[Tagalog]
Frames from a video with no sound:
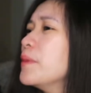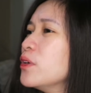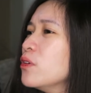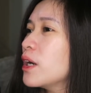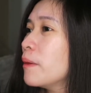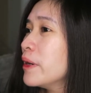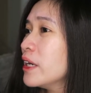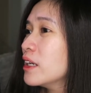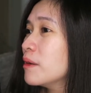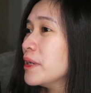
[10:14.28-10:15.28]
Pero
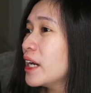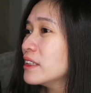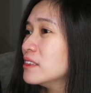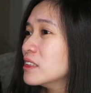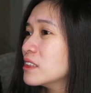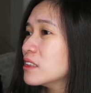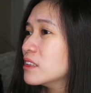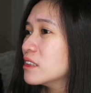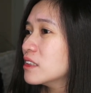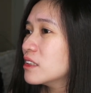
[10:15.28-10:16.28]
gabi, gabihan?
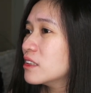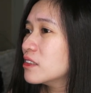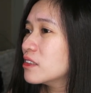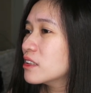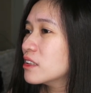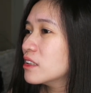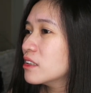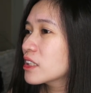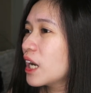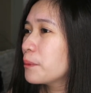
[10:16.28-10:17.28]

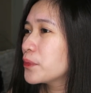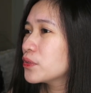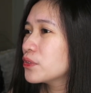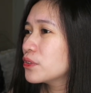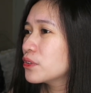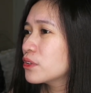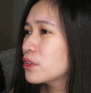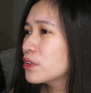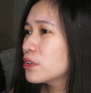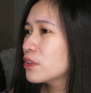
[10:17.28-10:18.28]
Or hapon?
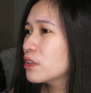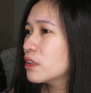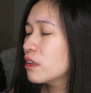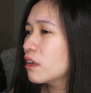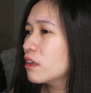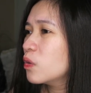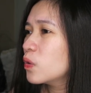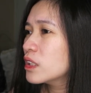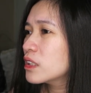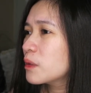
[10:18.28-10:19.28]
Hapon.
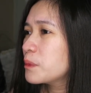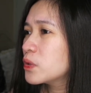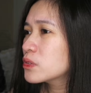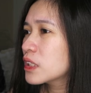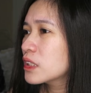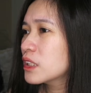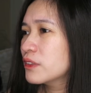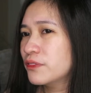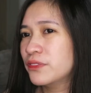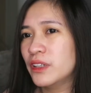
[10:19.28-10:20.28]
Lawla ta kapangutan na
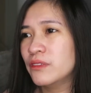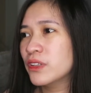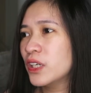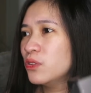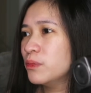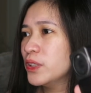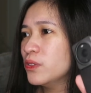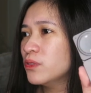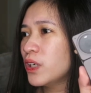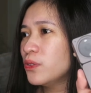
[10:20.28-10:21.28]
if ever ano ba
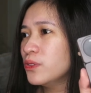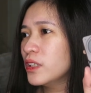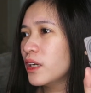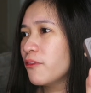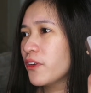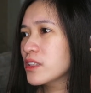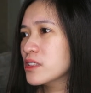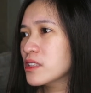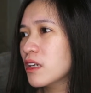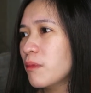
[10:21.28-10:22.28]
yung ano niya, effect
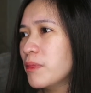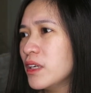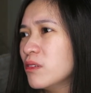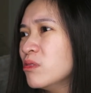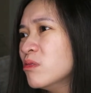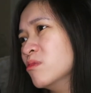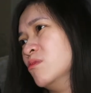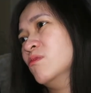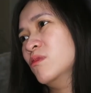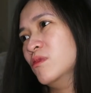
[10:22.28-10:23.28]
niya sa gabi, no?
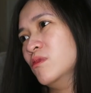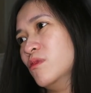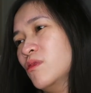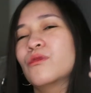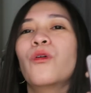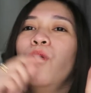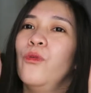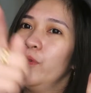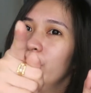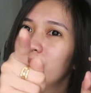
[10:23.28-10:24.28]

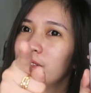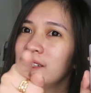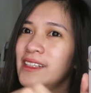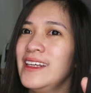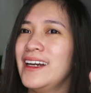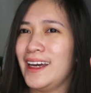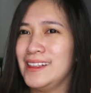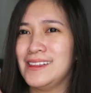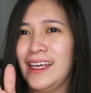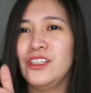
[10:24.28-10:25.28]
So, you'll see
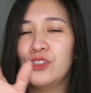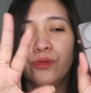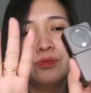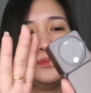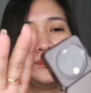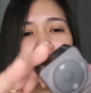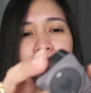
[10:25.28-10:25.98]
guys. Stay tuned.